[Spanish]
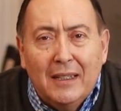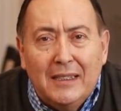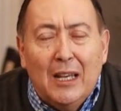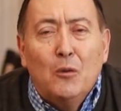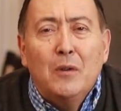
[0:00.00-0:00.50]

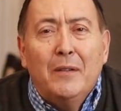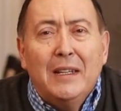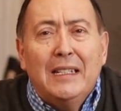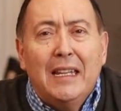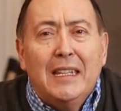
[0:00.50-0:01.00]
Si alguna
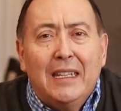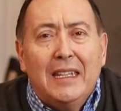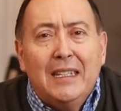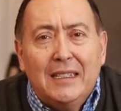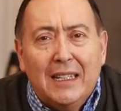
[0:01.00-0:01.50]
vez le
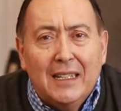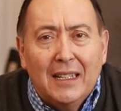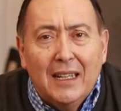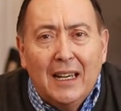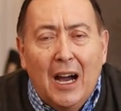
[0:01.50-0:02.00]

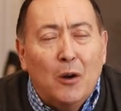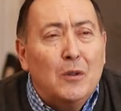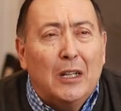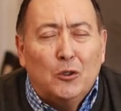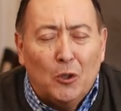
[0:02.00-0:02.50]
dijiste a
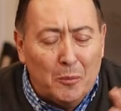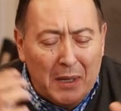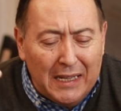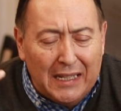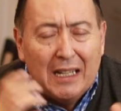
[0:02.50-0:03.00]
una
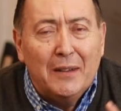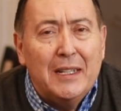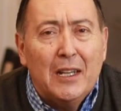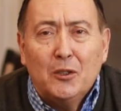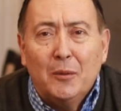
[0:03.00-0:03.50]
tormenta que
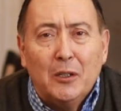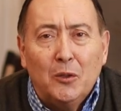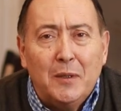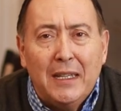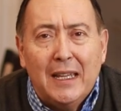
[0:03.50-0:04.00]
venía sobre
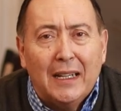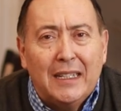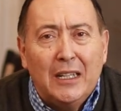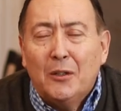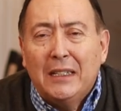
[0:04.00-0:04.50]
tu vida,
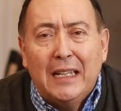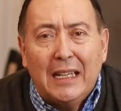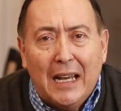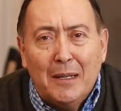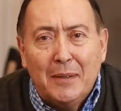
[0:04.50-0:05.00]
quiero que te
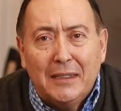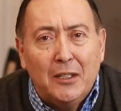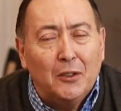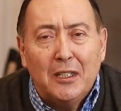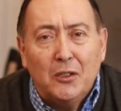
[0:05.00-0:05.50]
calmes y
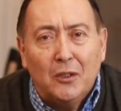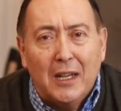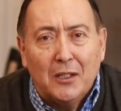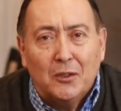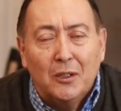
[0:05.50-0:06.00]
no te hizo
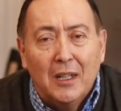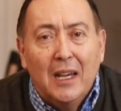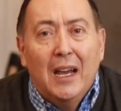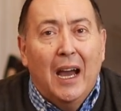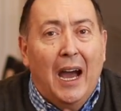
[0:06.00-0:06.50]
caso,
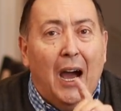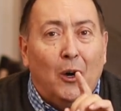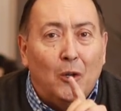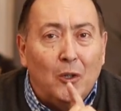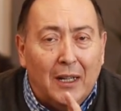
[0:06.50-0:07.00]

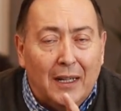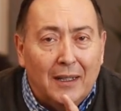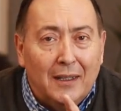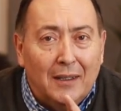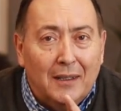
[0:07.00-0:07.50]
ahora
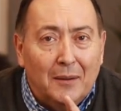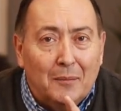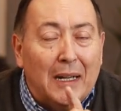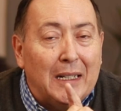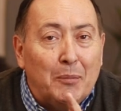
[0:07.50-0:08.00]

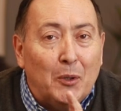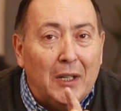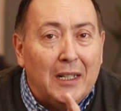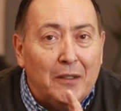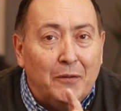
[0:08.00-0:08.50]
va a
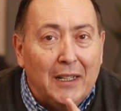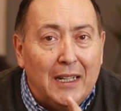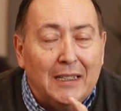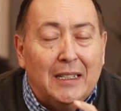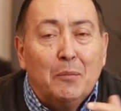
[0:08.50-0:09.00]
responder
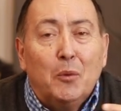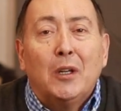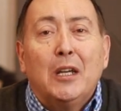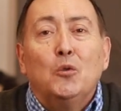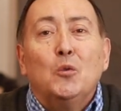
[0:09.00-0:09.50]
diferente
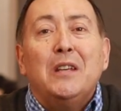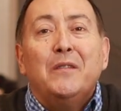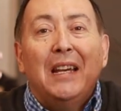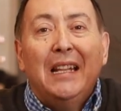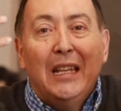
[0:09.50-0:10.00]
porque tu
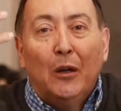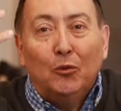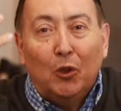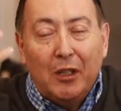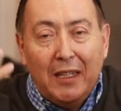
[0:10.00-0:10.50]
nivel de
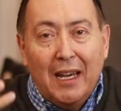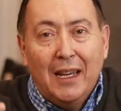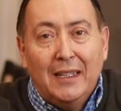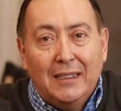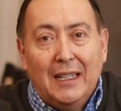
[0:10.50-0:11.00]

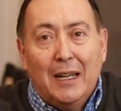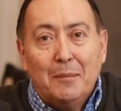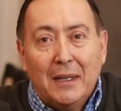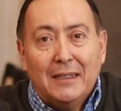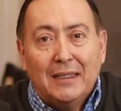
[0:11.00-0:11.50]
autoridad estará
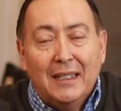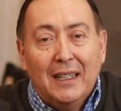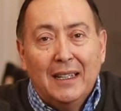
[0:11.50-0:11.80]
más,